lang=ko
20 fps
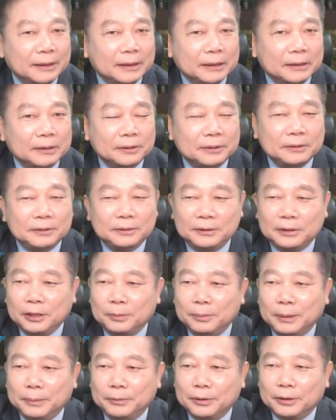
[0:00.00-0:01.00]
그래서 그
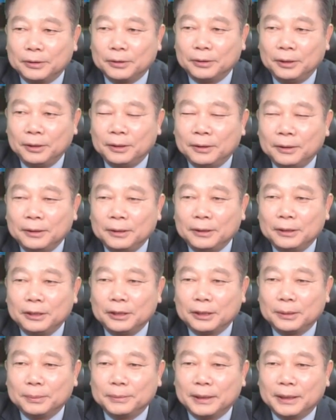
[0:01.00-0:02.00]
경매 물건을
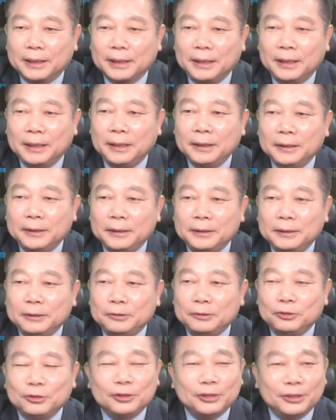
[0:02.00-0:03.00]
여러분들에게
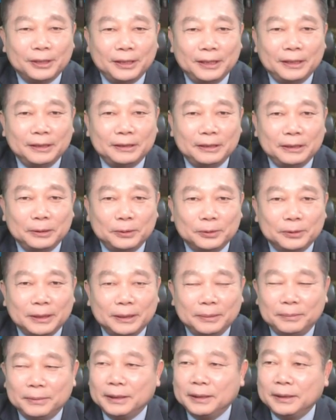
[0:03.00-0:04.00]
추천해 드리고자
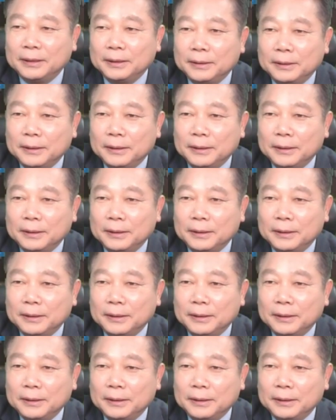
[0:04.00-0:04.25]
합니다.